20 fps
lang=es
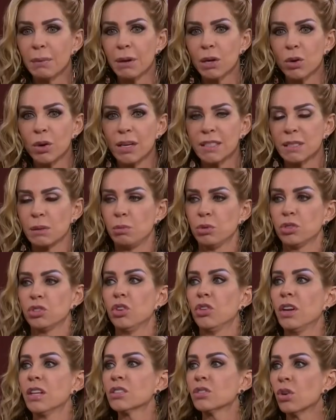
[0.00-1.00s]
ver con las
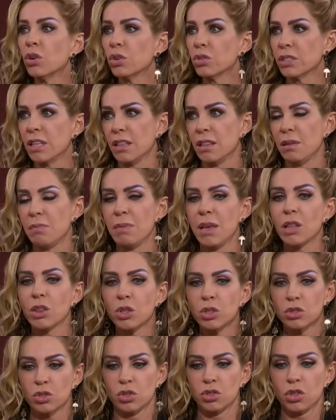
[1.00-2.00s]
emociones, con los
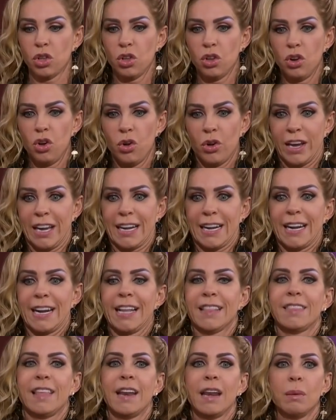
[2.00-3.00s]
sentimientos, con todo lo que
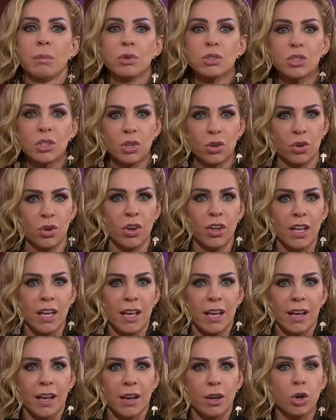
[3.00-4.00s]
retenemos y no
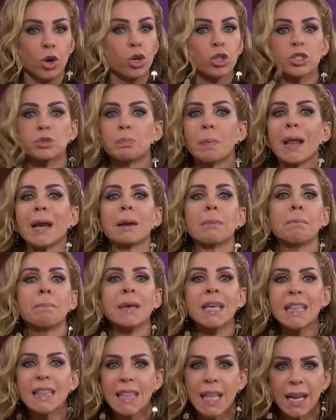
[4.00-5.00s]
nos
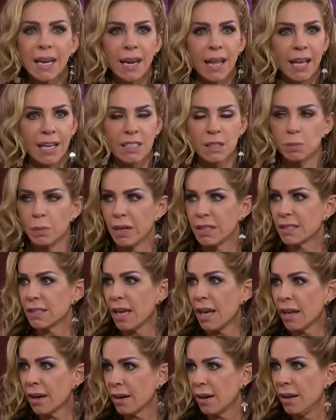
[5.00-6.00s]
permiten
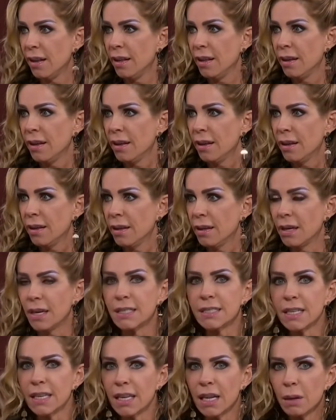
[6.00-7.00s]
expresar, ni
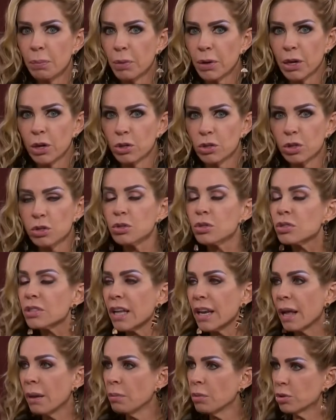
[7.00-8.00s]
siquiera porque nosotros
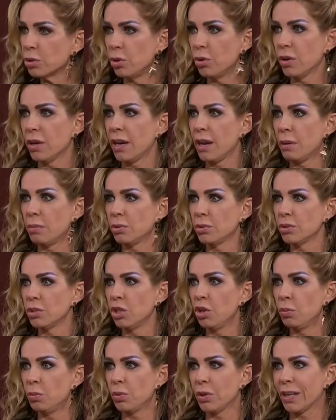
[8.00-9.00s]
queramos o no queramos,
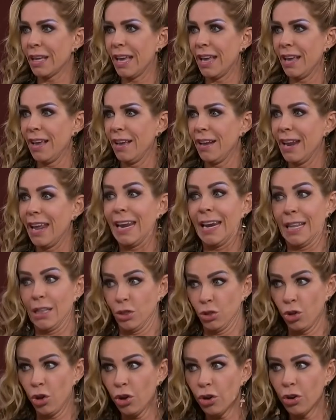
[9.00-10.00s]
sino porque el
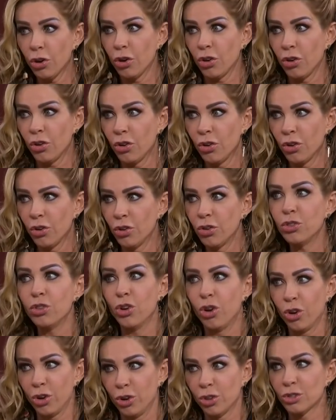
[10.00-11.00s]
entorno
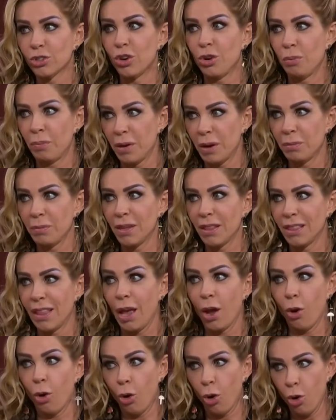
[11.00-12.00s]
no nos lo
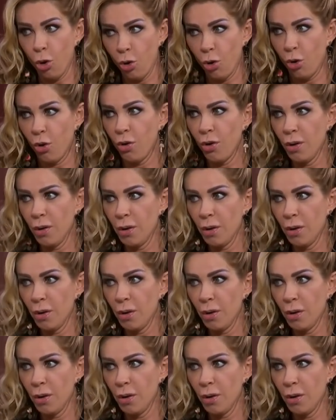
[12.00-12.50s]
permite. Ojo,